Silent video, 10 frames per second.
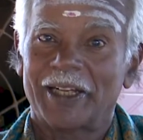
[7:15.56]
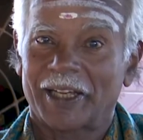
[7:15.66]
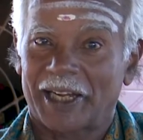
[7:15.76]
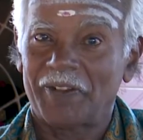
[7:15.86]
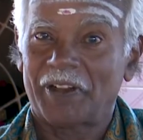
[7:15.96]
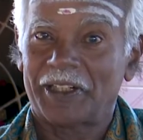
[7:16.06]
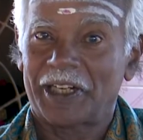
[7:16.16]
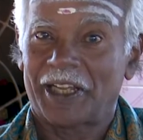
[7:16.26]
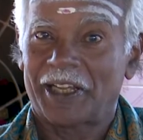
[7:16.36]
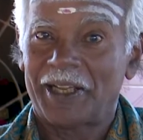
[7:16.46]

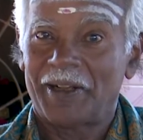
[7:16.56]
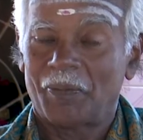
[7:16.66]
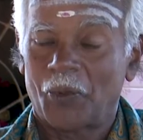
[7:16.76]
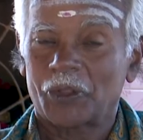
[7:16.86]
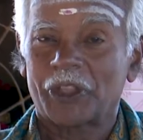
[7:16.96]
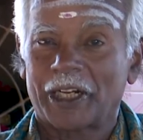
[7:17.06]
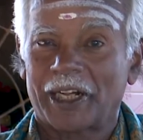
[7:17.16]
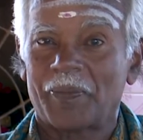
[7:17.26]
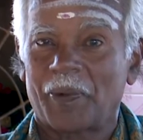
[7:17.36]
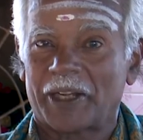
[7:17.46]
இறைவன்ற
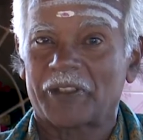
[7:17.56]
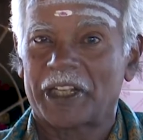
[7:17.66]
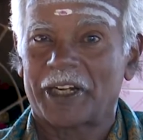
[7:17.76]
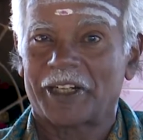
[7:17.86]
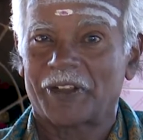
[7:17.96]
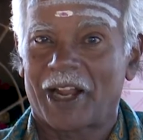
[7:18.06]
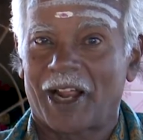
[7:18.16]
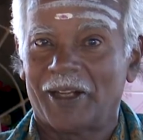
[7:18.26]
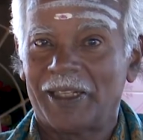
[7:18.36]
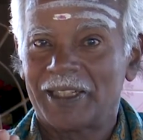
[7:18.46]
மூர்த்தங்களை
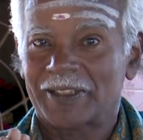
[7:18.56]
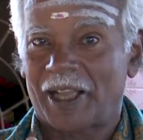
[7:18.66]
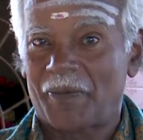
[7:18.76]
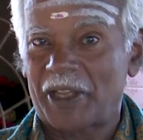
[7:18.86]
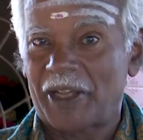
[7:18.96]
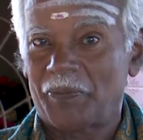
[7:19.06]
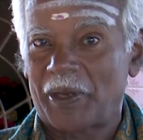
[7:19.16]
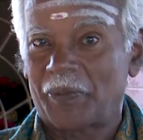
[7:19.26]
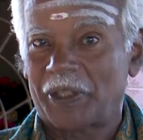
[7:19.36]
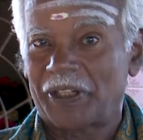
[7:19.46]
பார்த்தீர்கள்னால் சமயம்
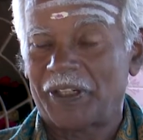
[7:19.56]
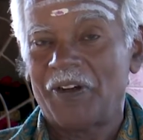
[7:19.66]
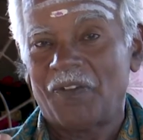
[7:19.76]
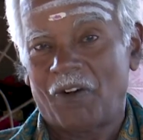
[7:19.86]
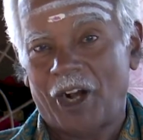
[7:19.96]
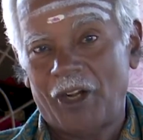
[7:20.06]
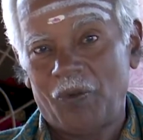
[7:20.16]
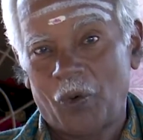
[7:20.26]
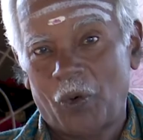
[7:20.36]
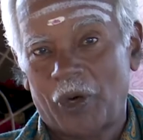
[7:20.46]
என்பது
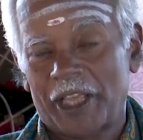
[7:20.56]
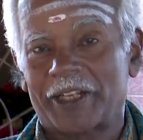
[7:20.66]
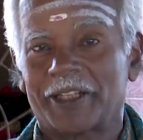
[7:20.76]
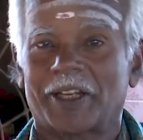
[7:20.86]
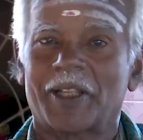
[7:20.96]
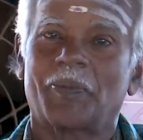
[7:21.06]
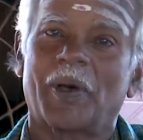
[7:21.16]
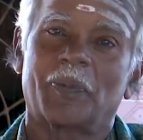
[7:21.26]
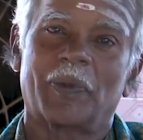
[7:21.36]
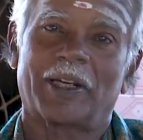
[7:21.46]
வாழ்வோடு இருக்கிறதை
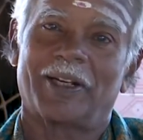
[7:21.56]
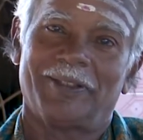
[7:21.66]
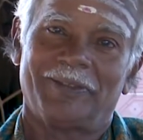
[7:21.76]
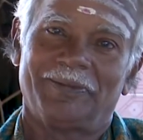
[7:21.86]
பார்ப்பீர்கள்